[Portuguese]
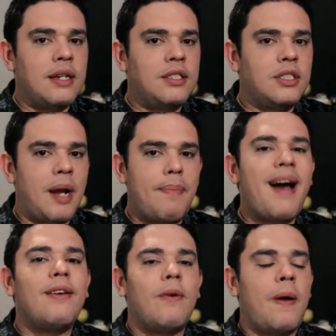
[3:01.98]
Eles
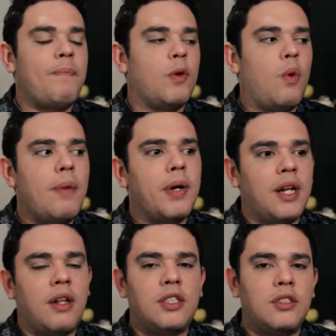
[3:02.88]
trabalham, a, o âmbar
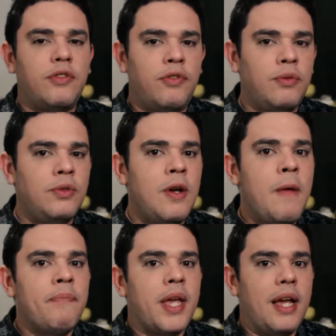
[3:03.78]
na nota de fundo,
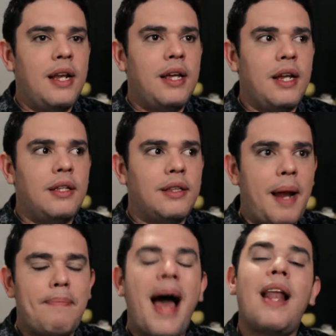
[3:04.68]
ele, ele
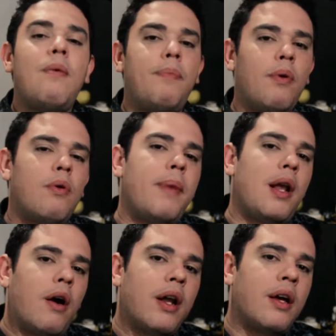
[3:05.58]
trabalha um pouco
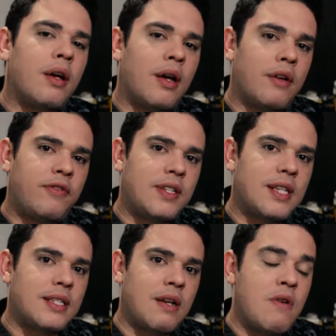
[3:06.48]
melhor a, a,
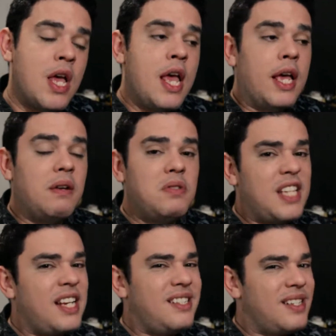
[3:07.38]
fixação. Não
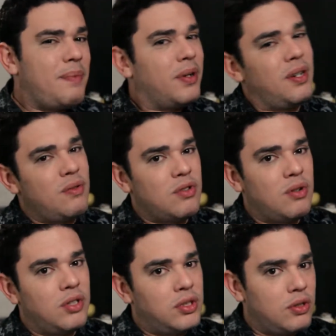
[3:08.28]
sei dizer, porque eu não
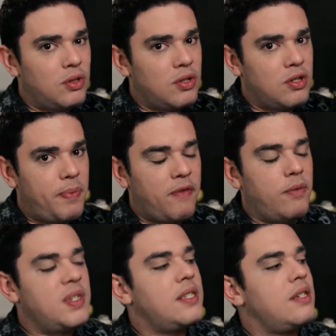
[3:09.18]
sou estudioso de
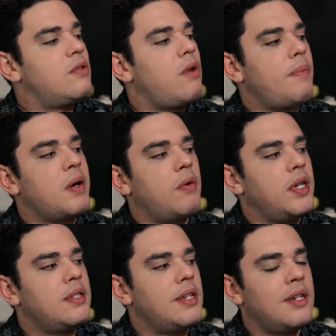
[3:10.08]
perfumes, se isso é uma
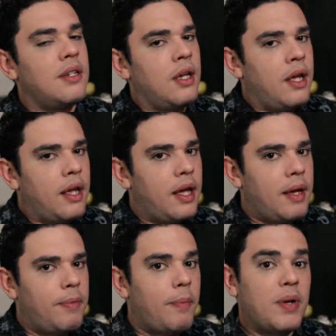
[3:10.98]
coisa
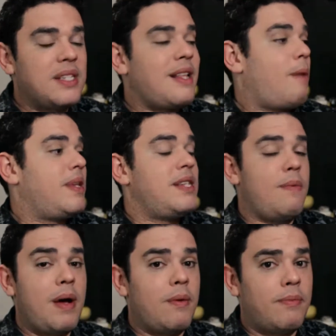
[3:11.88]
é, proposital, mas é
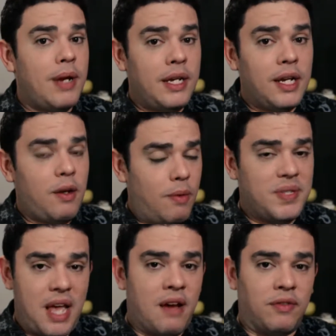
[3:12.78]
uma, uma linha que eu
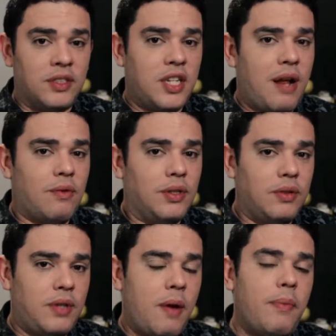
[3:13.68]
observo. Em geral, quando
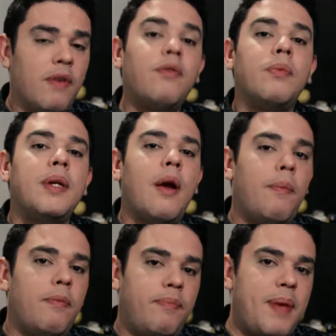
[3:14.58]
eu tenho um perfume e
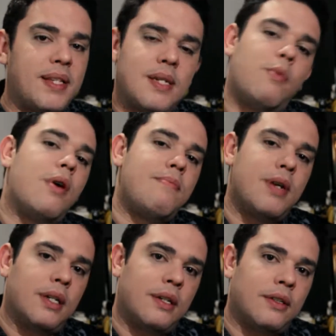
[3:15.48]
eu percebo
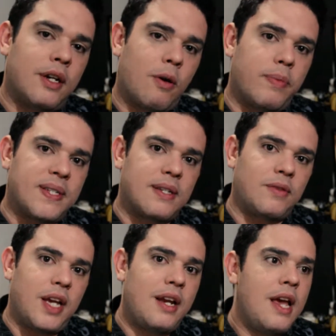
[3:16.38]
âmbar na, na composição
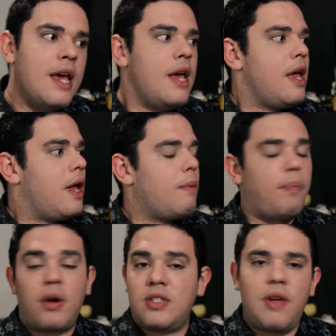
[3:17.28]
dele, eu
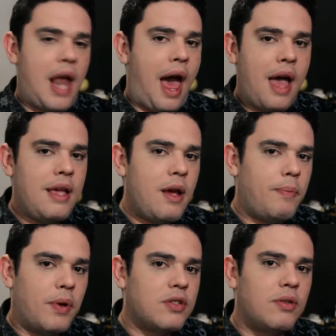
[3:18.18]
posso olhar e eu
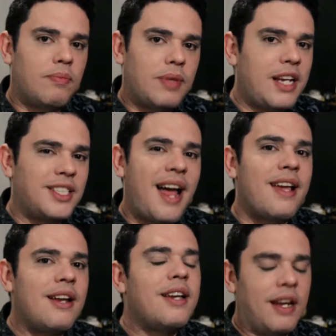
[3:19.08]
posso testar
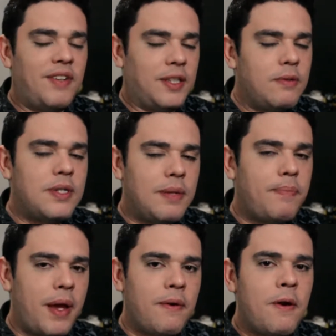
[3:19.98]
ele, que ele vai ter um
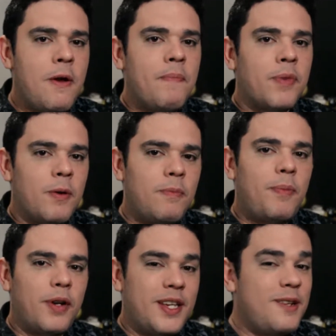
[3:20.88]
desempenho um
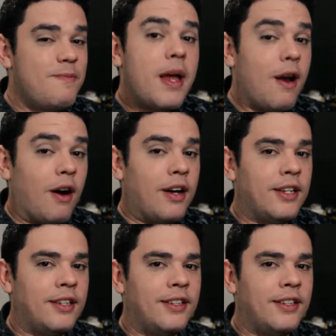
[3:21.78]
pouquinho melhor.